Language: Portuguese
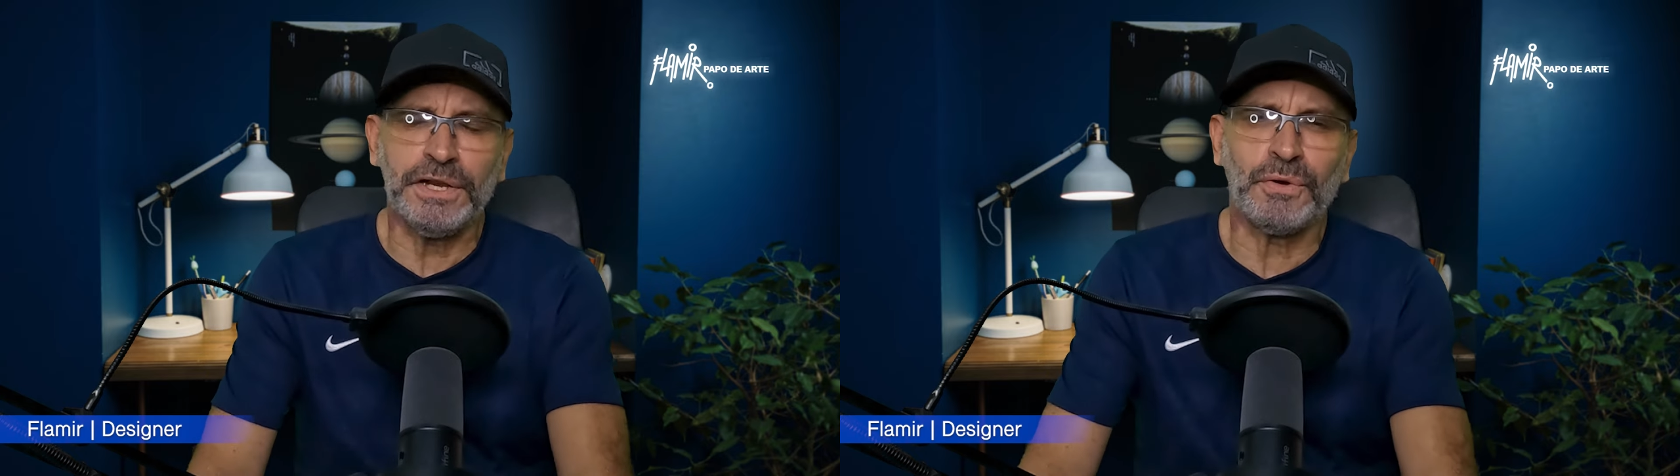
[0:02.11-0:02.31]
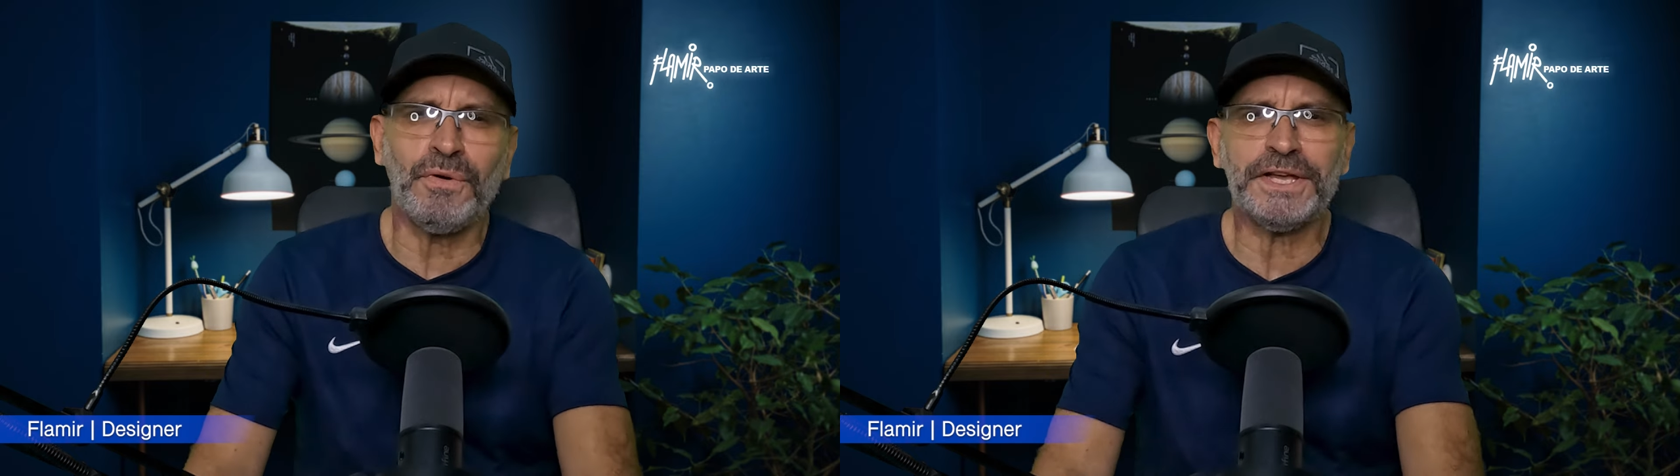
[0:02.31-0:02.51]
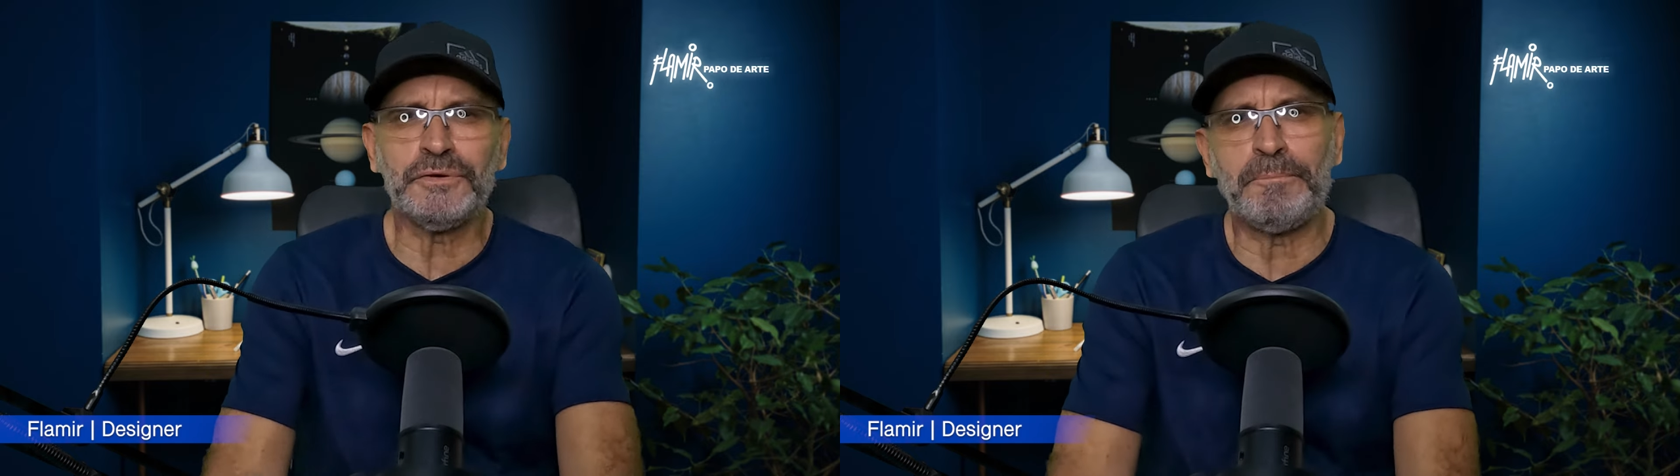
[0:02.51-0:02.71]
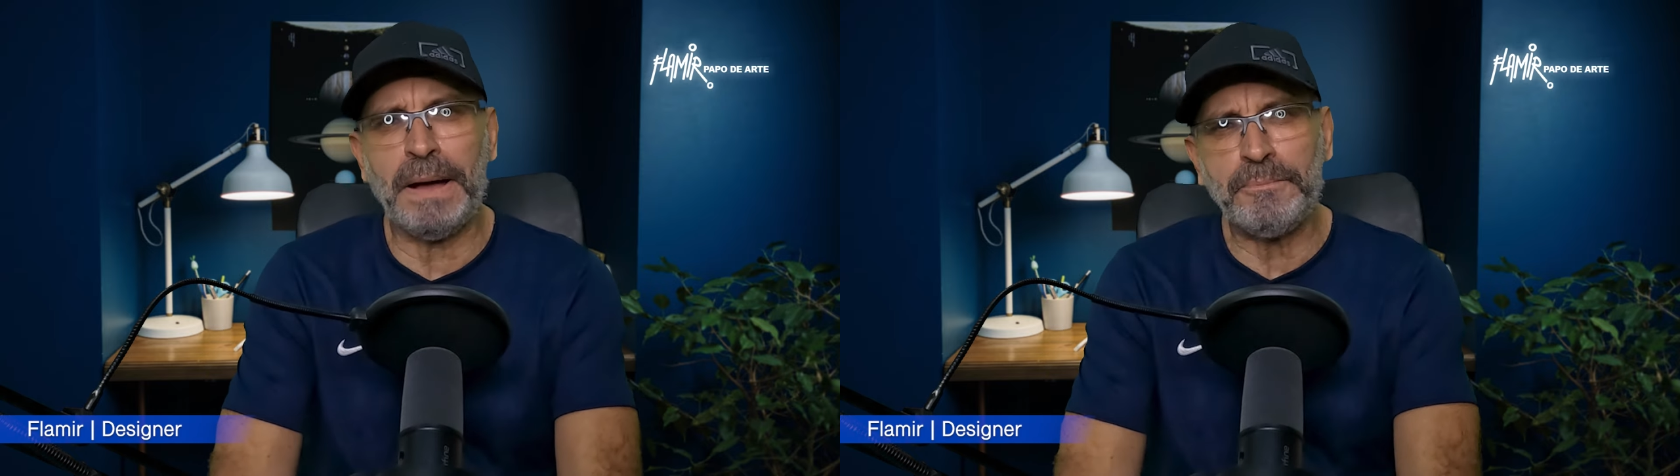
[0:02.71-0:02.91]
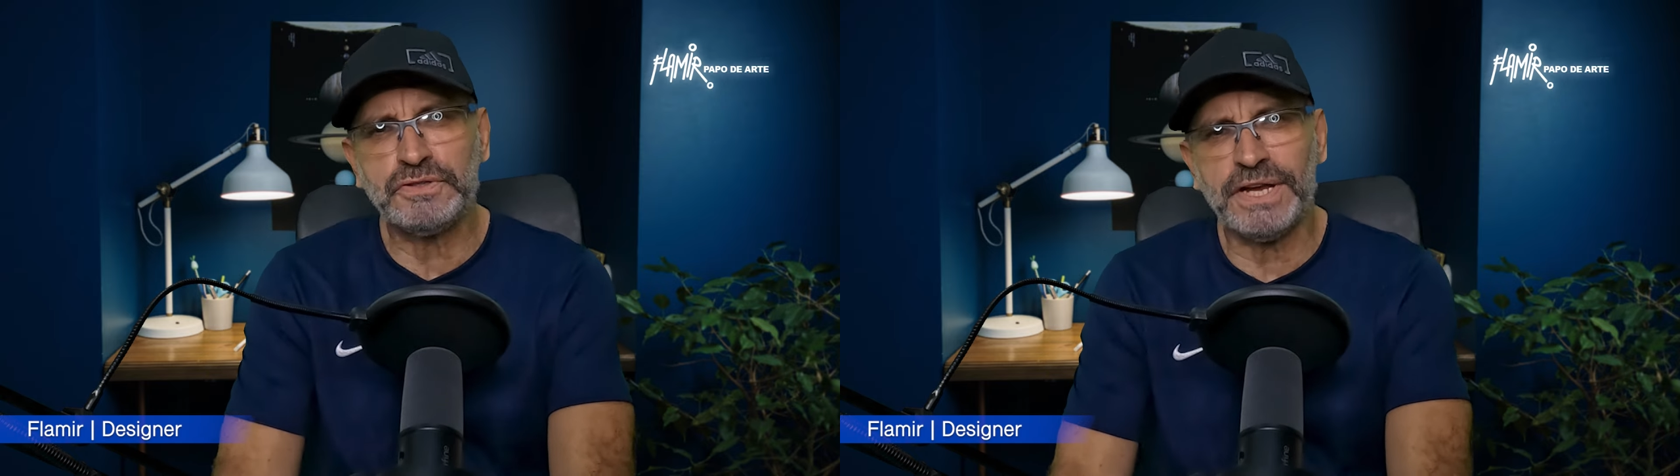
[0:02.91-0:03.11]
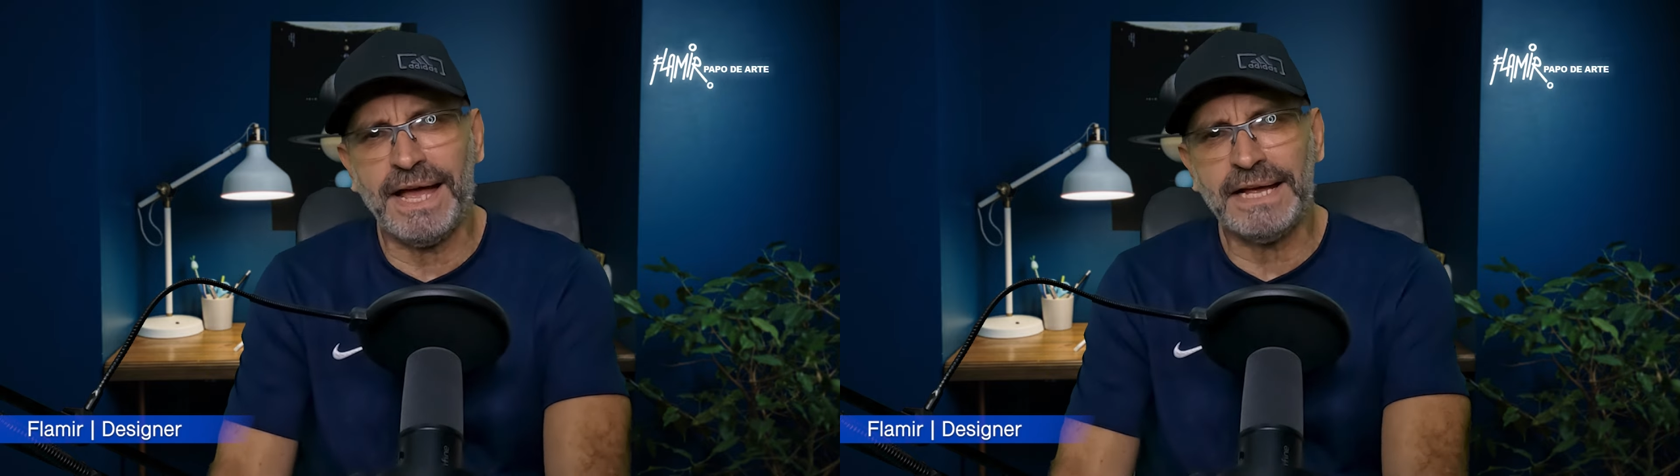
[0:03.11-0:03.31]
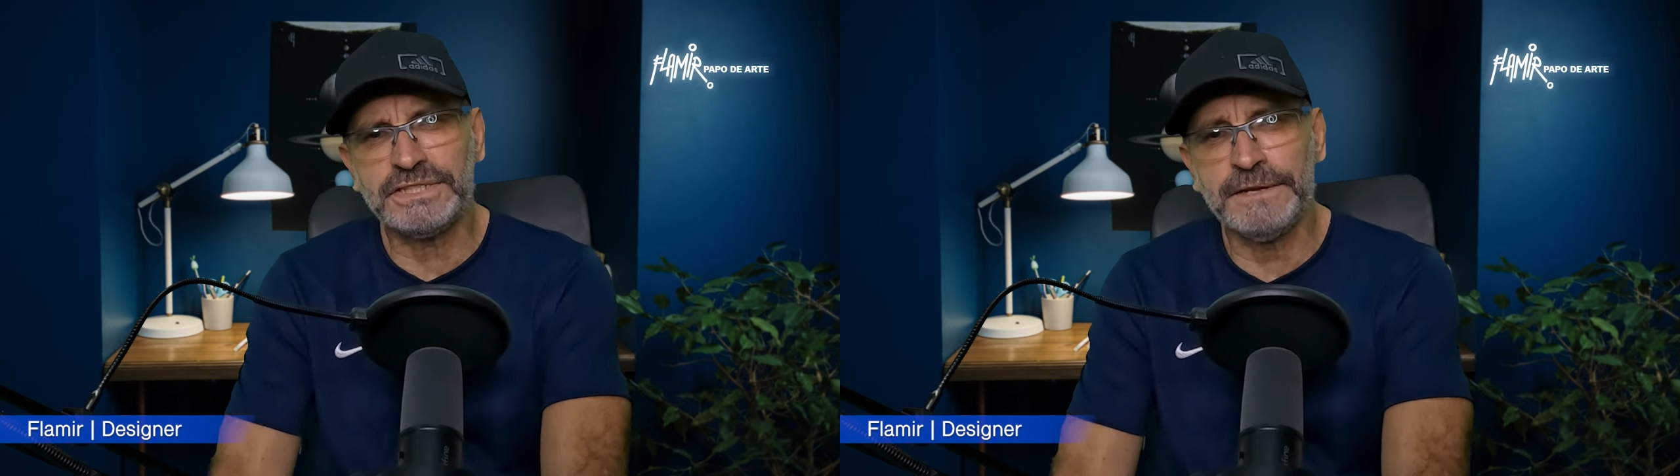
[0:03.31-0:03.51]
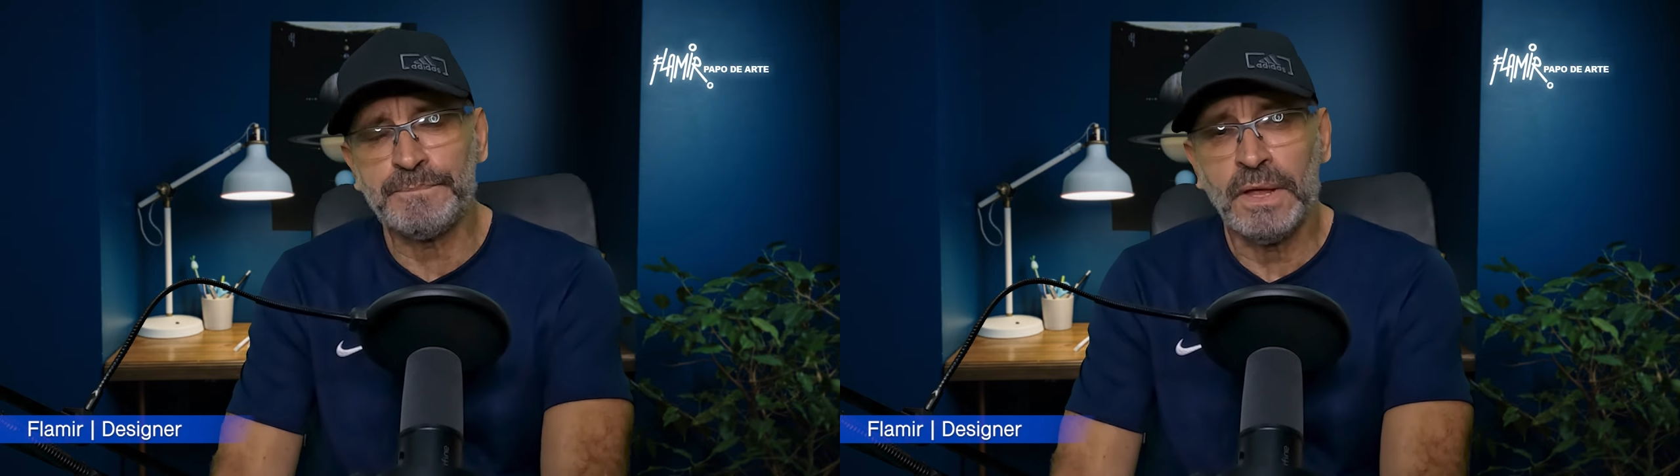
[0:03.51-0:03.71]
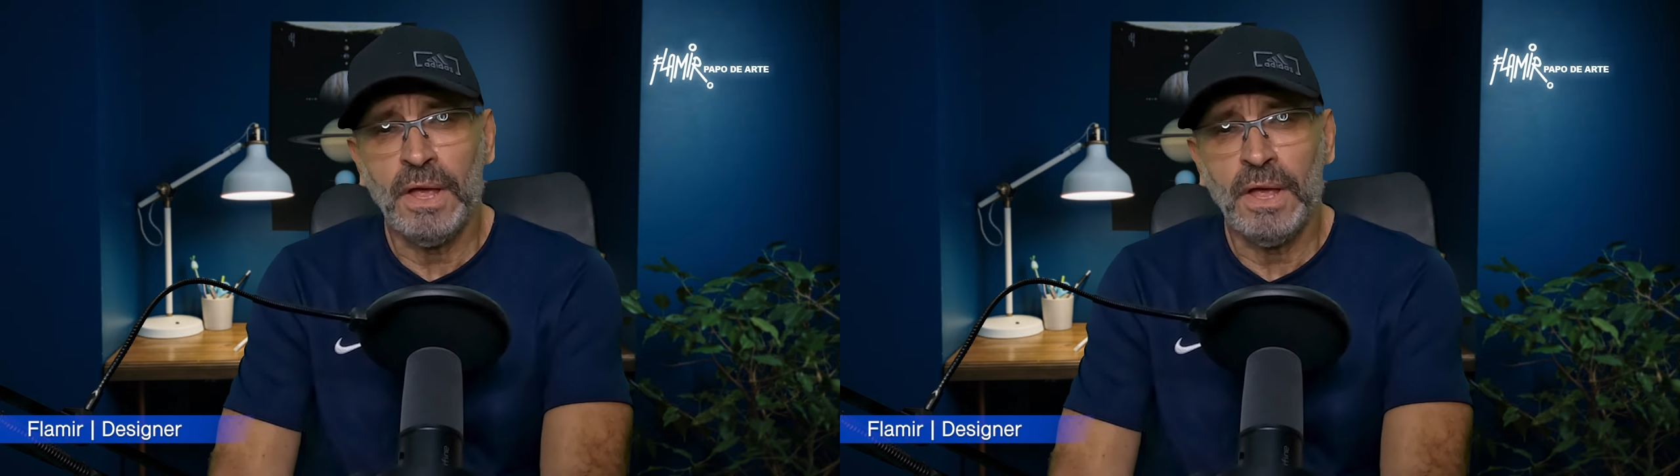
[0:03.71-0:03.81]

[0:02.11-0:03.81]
clicou aqui no Papo de Arte.